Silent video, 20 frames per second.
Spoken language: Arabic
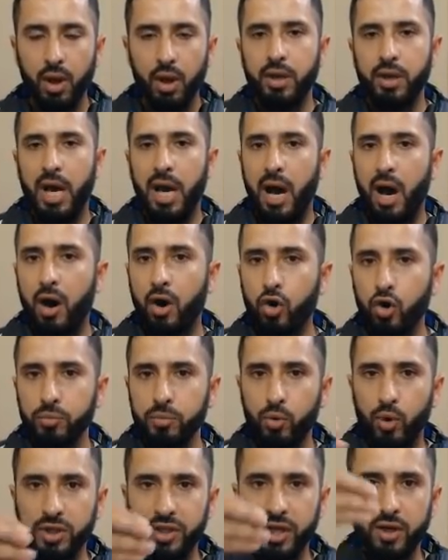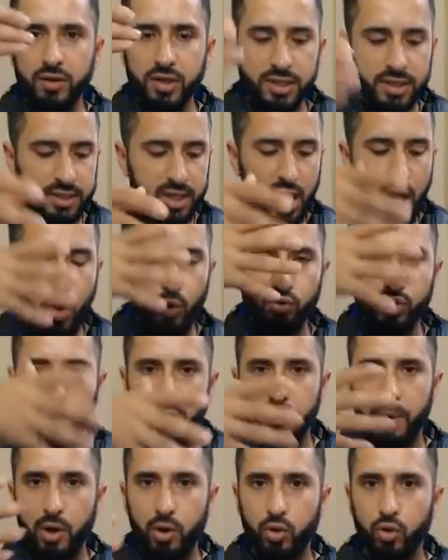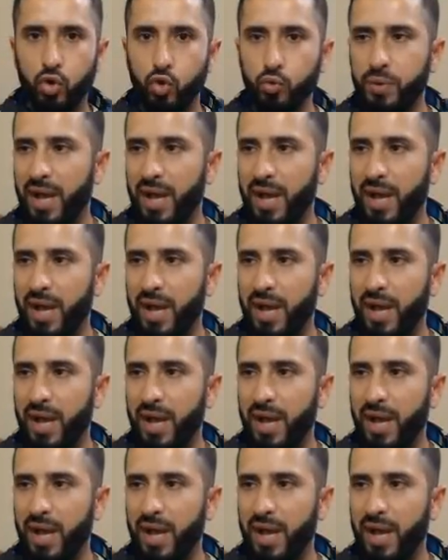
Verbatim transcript: يعني اخذ من وقتك نص ساعه وجرب هالعروض